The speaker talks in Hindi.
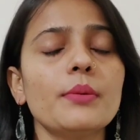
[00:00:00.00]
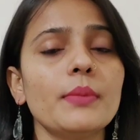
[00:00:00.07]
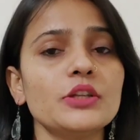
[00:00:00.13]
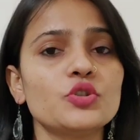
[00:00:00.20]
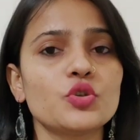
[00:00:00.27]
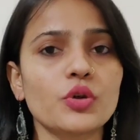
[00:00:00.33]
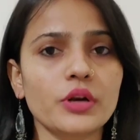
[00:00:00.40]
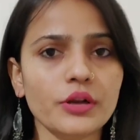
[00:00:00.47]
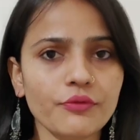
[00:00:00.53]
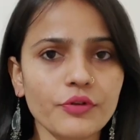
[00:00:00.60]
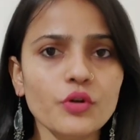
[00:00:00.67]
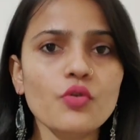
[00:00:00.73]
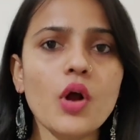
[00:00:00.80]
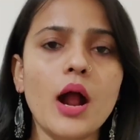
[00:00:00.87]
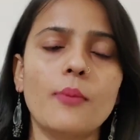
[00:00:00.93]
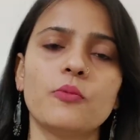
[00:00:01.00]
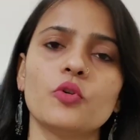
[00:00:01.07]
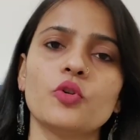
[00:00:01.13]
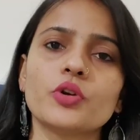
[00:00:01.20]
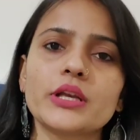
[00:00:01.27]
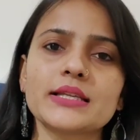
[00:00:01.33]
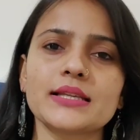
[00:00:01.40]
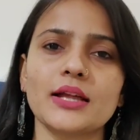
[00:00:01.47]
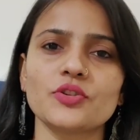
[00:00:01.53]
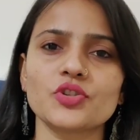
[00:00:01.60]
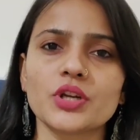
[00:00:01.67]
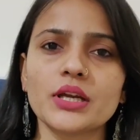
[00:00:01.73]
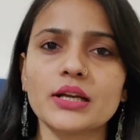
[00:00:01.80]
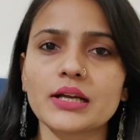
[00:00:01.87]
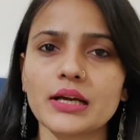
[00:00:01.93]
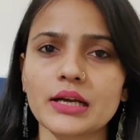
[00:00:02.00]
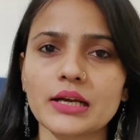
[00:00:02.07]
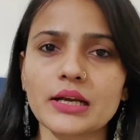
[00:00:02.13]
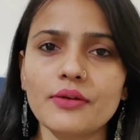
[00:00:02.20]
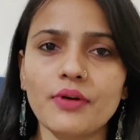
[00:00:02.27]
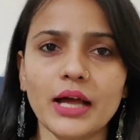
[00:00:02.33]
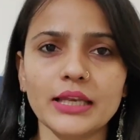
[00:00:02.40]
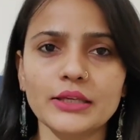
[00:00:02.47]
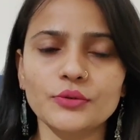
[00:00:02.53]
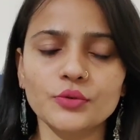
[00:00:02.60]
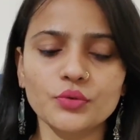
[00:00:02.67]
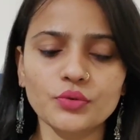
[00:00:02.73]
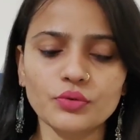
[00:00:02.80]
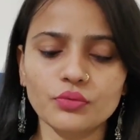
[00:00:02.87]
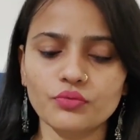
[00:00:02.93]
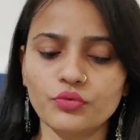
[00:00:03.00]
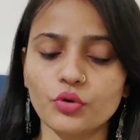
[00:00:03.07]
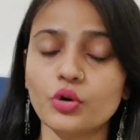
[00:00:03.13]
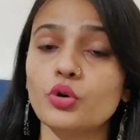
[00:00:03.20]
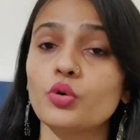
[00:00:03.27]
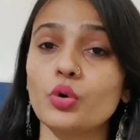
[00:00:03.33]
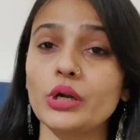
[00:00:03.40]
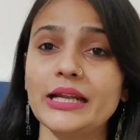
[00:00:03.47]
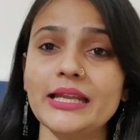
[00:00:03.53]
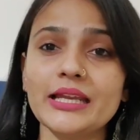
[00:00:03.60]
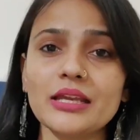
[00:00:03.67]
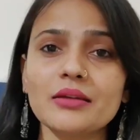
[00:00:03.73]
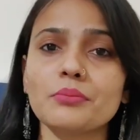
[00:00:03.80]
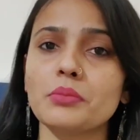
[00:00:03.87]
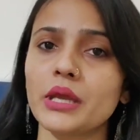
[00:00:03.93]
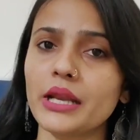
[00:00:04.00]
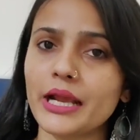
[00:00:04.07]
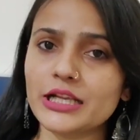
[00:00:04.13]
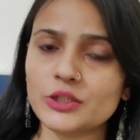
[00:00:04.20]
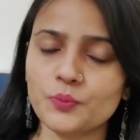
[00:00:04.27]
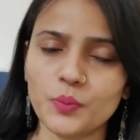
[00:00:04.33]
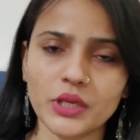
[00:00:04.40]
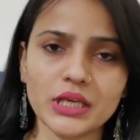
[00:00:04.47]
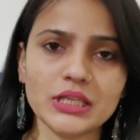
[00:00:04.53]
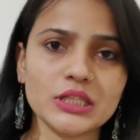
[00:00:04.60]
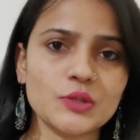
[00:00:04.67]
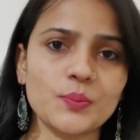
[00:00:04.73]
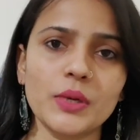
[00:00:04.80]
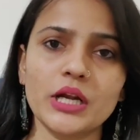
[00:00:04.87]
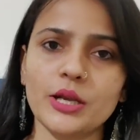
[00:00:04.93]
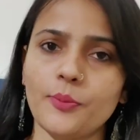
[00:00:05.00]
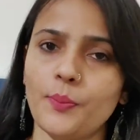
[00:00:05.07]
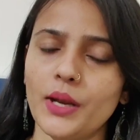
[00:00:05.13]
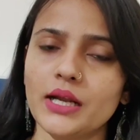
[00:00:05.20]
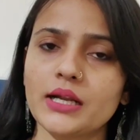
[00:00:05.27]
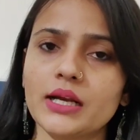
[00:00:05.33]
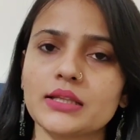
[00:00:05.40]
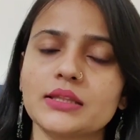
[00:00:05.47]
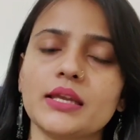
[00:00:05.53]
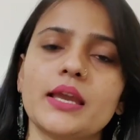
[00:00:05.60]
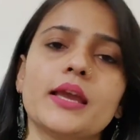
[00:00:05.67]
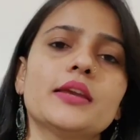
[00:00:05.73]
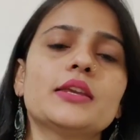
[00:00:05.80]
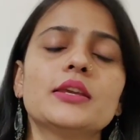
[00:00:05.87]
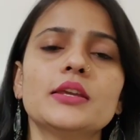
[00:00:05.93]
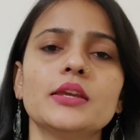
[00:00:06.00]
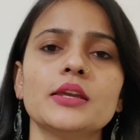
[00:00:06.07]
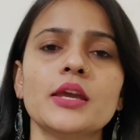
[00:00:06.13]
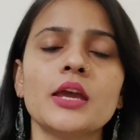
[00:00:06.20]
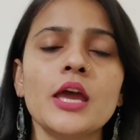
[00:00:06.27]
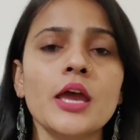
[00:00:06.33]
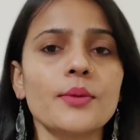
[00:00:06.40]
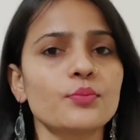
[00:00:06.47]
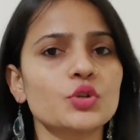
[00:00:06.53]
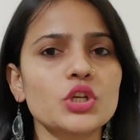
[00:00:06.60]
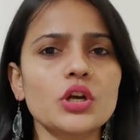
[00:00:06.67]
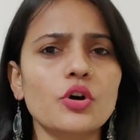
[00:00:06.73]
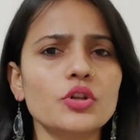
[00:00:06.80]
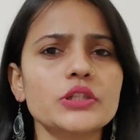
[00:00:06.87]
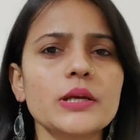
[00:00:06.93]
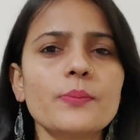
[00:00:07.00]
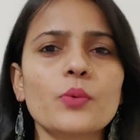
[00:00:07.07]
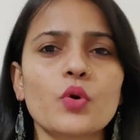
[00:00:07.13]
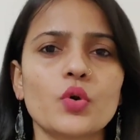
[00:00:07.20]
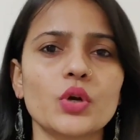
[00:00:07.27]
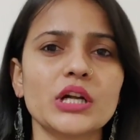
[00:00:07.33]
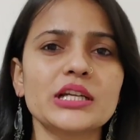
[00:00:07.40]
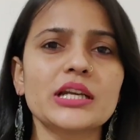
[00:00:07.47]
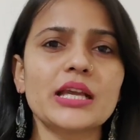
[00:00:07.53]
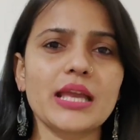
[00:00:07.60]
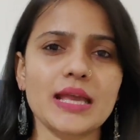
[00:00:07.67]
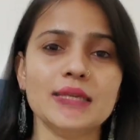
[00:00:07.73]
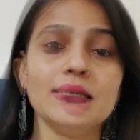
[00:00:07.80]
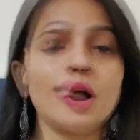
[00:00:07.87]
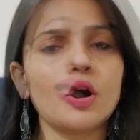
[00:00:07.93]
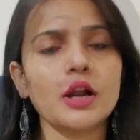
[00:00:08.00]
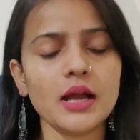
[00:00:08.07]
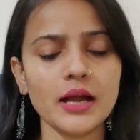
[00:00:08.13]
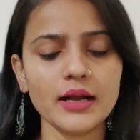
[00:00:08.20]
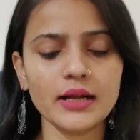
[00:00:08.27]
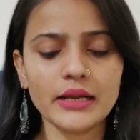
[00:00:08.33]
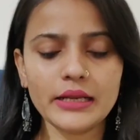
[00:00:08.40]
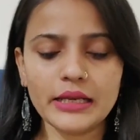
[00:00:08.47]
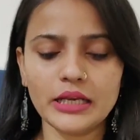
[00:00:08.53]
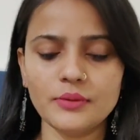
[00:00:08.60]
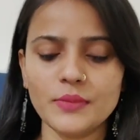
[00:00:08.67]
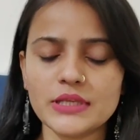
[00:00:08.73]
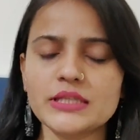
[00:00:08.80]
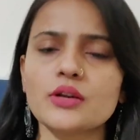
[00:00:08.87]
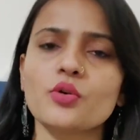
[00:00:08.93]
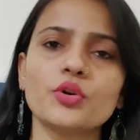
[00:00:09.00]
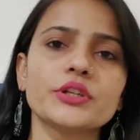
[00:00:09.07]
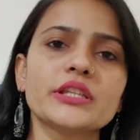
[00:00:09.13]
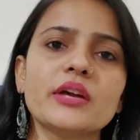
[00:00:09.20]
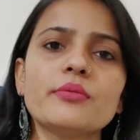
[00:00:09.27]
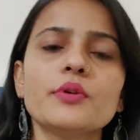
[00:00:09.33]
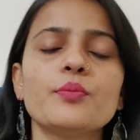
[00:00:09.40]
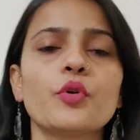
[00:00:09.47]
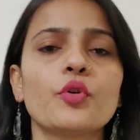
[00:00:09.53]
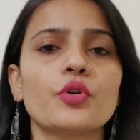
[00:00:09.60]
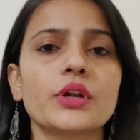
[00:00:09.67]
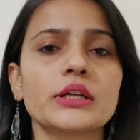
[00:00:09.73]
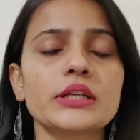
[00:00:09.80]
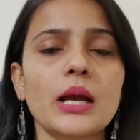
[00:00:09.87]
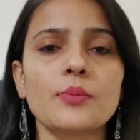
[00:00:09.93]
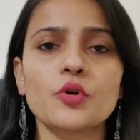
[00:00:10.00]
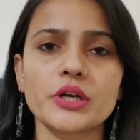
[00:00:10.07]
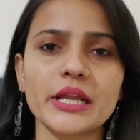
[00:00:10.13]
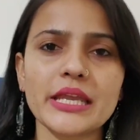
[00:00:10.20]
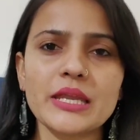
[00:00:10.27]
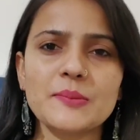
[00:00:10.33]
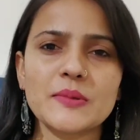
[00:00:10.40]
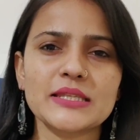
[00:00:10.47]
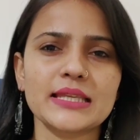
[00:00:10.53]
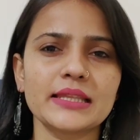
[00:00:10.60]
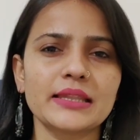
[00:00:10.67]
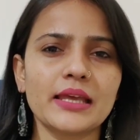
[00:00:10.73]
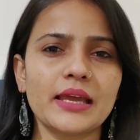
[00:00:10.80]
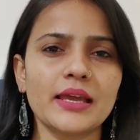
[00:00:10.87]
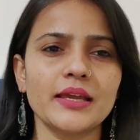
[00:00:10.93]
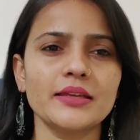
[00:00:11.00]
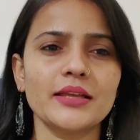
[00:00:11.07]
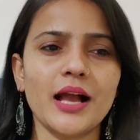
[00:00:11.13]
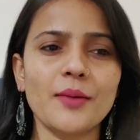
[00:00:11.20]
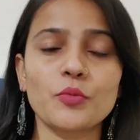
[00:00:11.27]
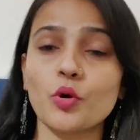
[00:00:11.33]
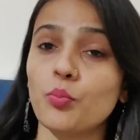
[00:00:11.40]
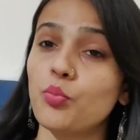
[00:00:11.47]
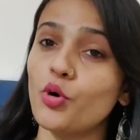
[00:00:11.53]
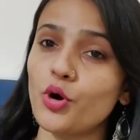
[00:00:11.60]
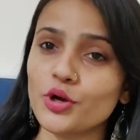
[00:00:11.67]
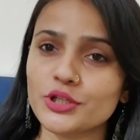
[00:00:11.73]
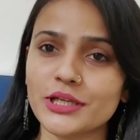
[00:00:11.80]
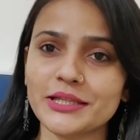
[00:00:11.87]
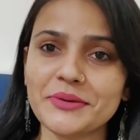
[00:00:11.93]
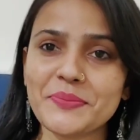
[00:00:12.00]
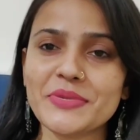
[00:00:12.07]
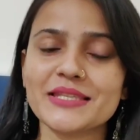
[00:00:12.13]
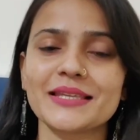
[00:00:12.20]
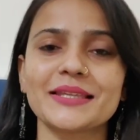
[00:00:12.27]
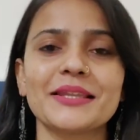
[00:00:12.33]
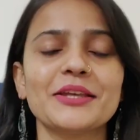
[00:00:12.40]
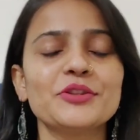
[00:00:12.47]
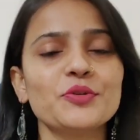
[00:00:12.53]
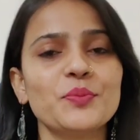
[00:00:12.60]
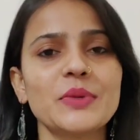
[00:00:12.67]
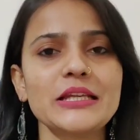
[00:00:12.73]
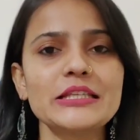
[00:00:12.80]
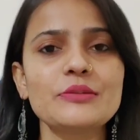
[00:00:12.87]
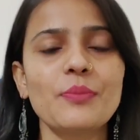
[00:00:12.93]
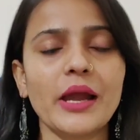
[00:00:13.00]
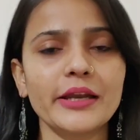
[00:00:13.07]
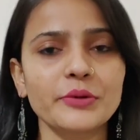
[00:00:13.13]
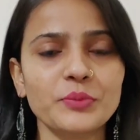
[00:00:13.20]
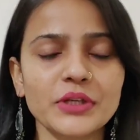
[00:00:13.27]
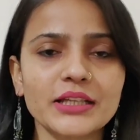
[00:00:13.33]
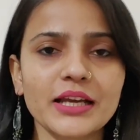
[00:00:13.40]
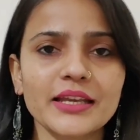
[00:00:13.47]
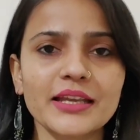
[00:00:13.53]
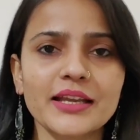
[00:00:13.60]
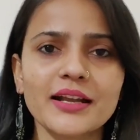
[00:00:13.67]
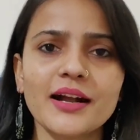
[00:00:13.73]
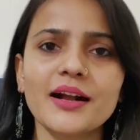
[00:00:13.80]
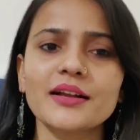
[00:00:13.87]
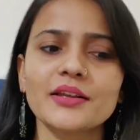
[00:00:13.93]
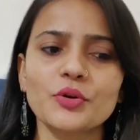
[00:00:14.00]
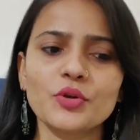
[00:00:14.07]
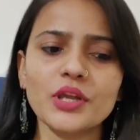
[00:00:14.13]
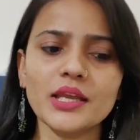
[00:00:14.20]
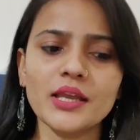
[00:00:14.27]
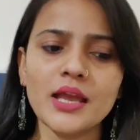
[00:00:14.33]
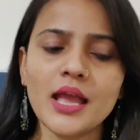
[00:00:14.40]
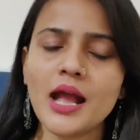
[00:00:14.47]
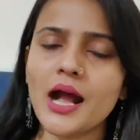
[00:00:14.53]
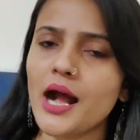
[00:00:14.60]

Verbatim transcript: में मैं जो रिव्यू आप लोगों के साथ शेयर करने वाली हूँ वो टोटली मेरे एक्सपीरियंस पर डिपेंड करते हैं कि मुझे कौन सा प्रोडक्ट कैसा और अगर इनमें से कोई सा भी प्रोडक्ट आपको नहीं पसंद है या आपको बहुत ज़्यादा पसंद है तो प्लीज़ माइंड मत करिएगा क्योंकि